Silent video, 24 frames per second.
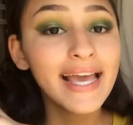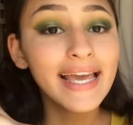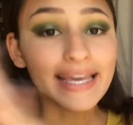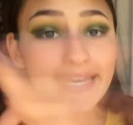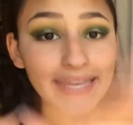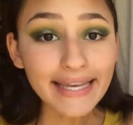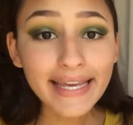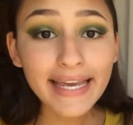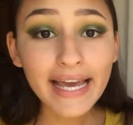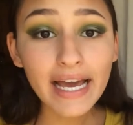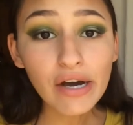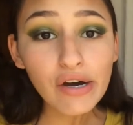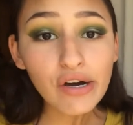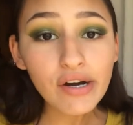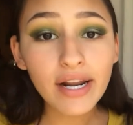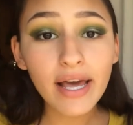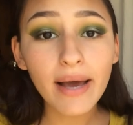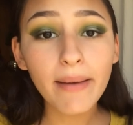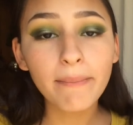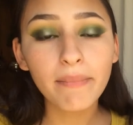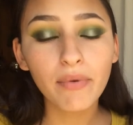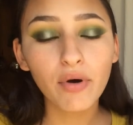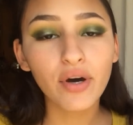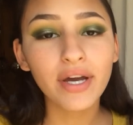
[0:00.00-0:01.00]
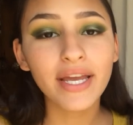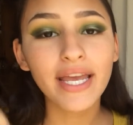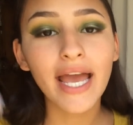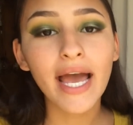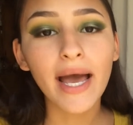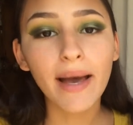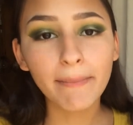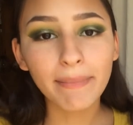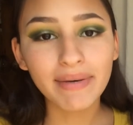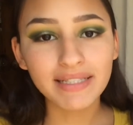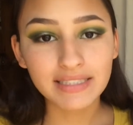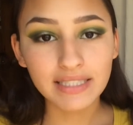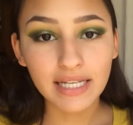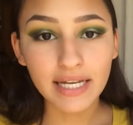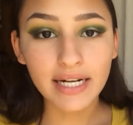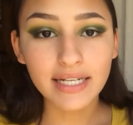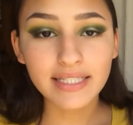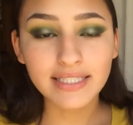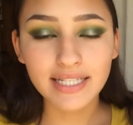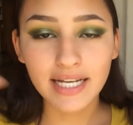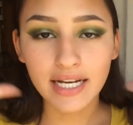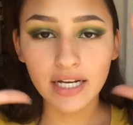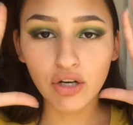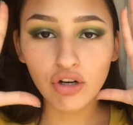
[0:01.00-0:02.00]
Y ahora voy a pasar
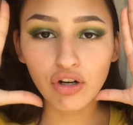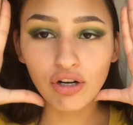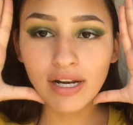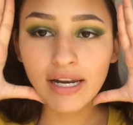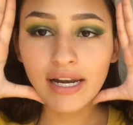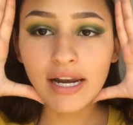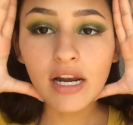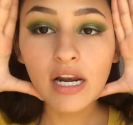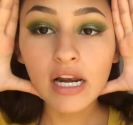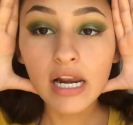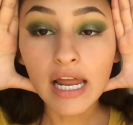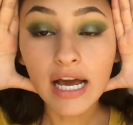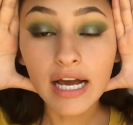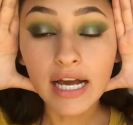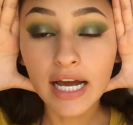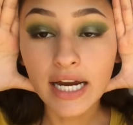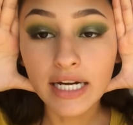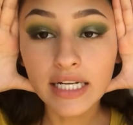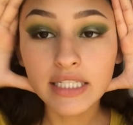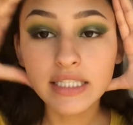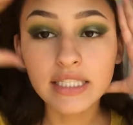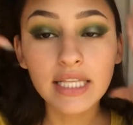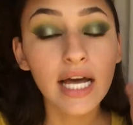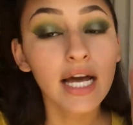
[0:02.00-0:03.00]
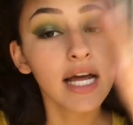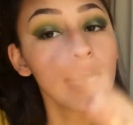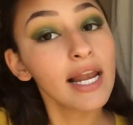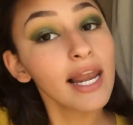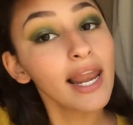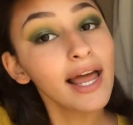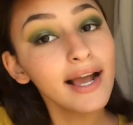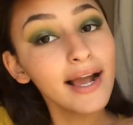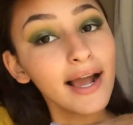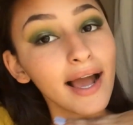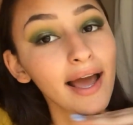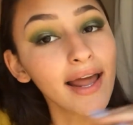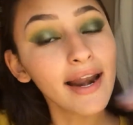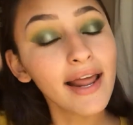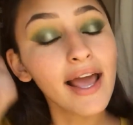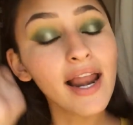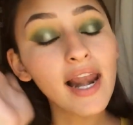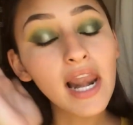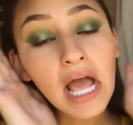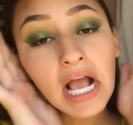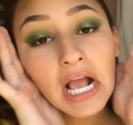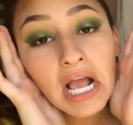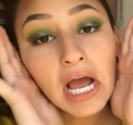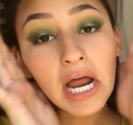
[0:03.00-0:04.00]
ya con la carita, la cara,
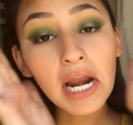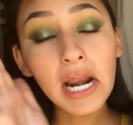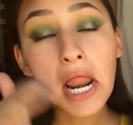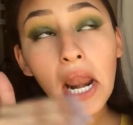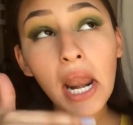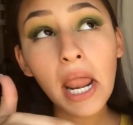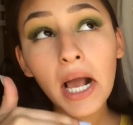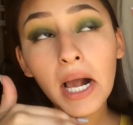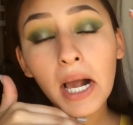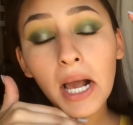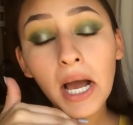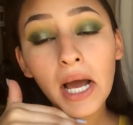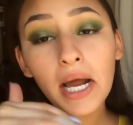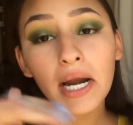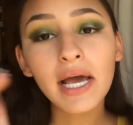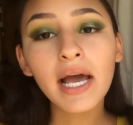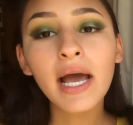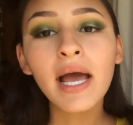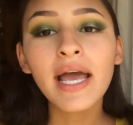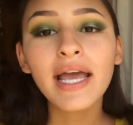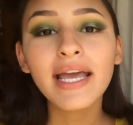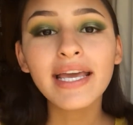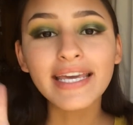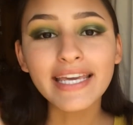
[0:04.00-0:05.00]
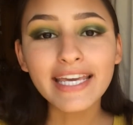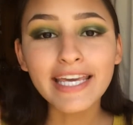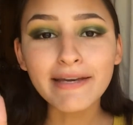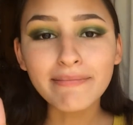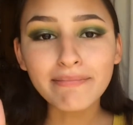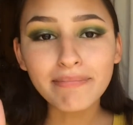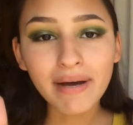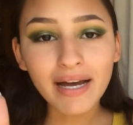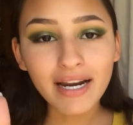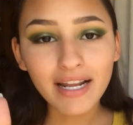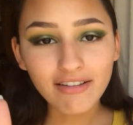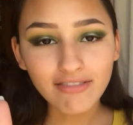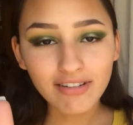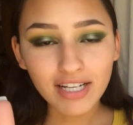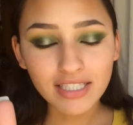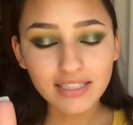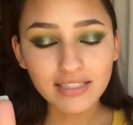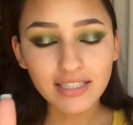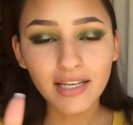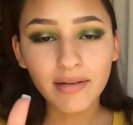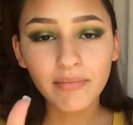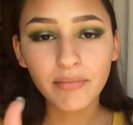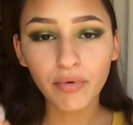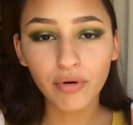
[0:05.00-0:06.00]
la cara, la cara. Y para
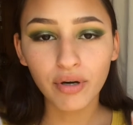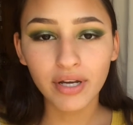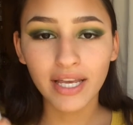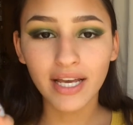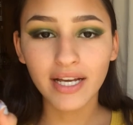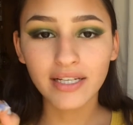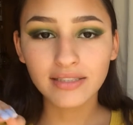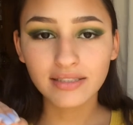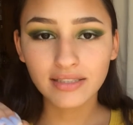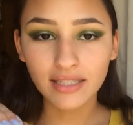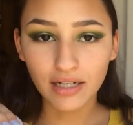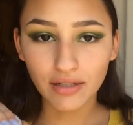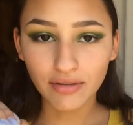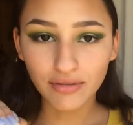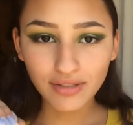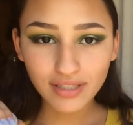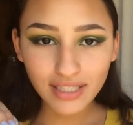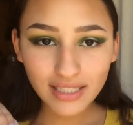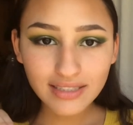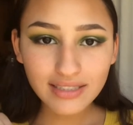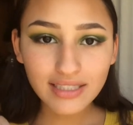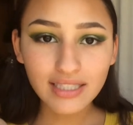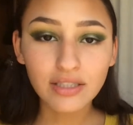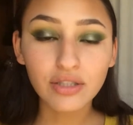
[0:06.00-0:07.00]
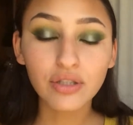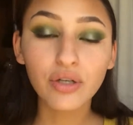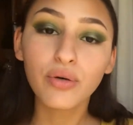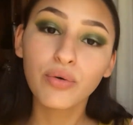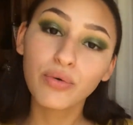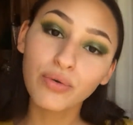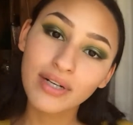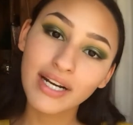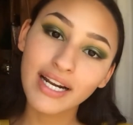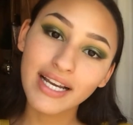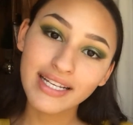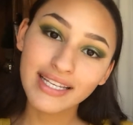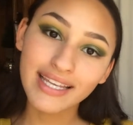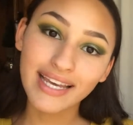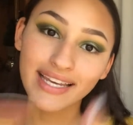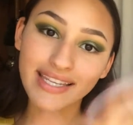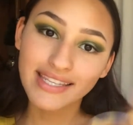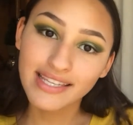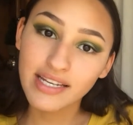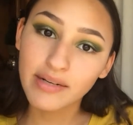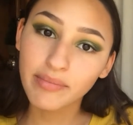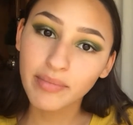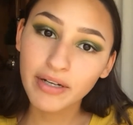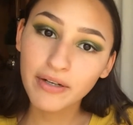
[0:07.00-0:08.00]
base voy a estar utilizando una que
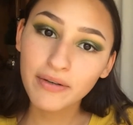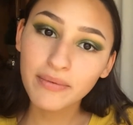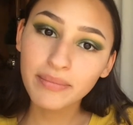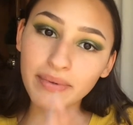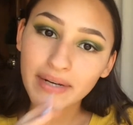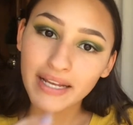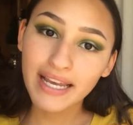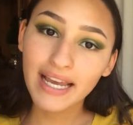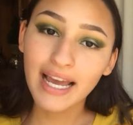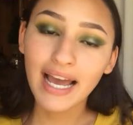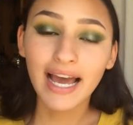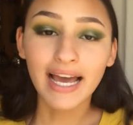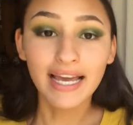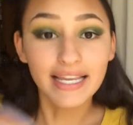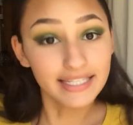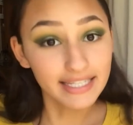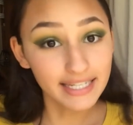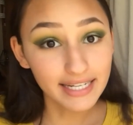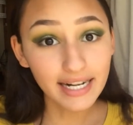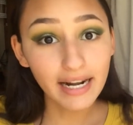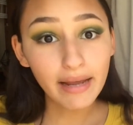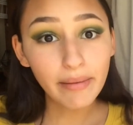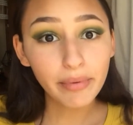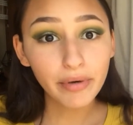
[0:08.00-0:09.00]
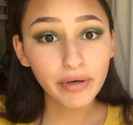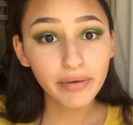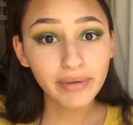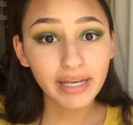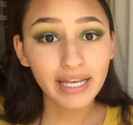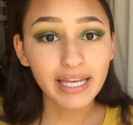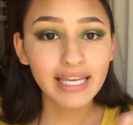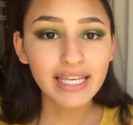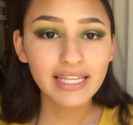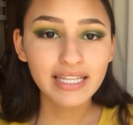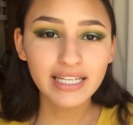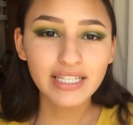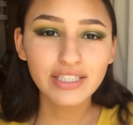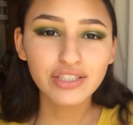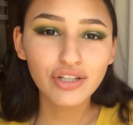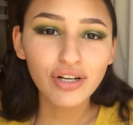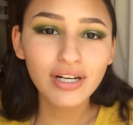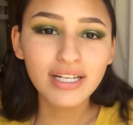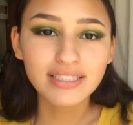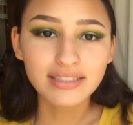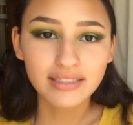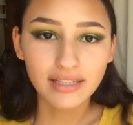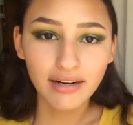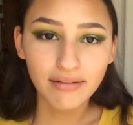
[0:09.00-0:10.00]
ayer me compré, ayer la probé y de hecho
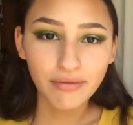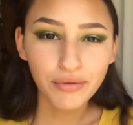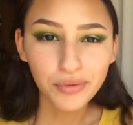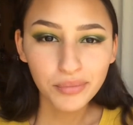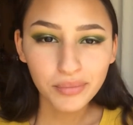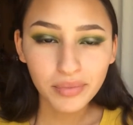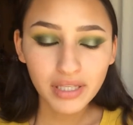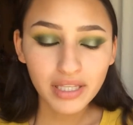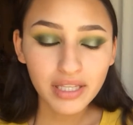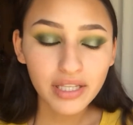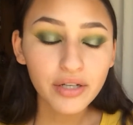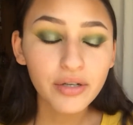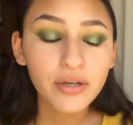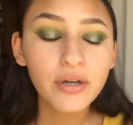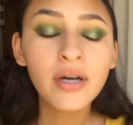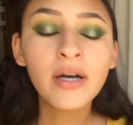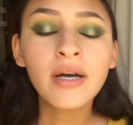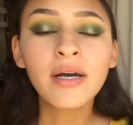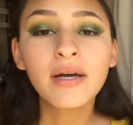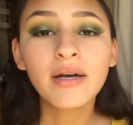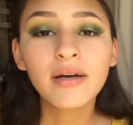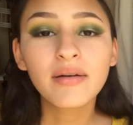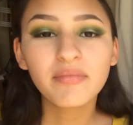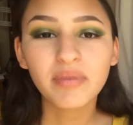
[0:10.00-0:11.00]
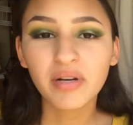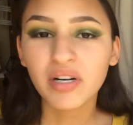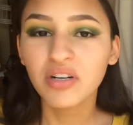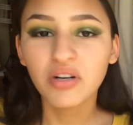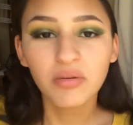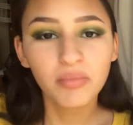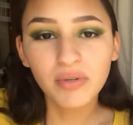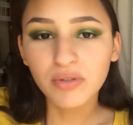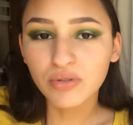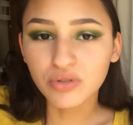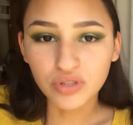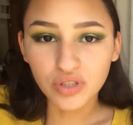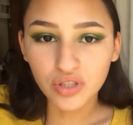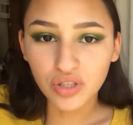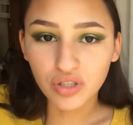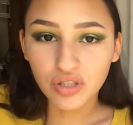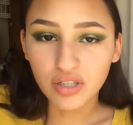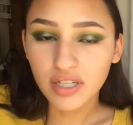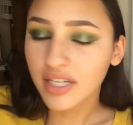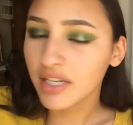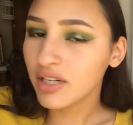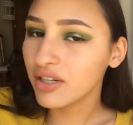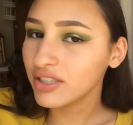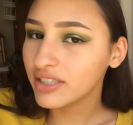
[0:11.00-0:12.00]
les grabé un video, pero no me gustó
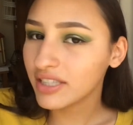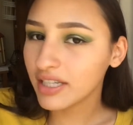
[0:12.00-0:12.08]
y lo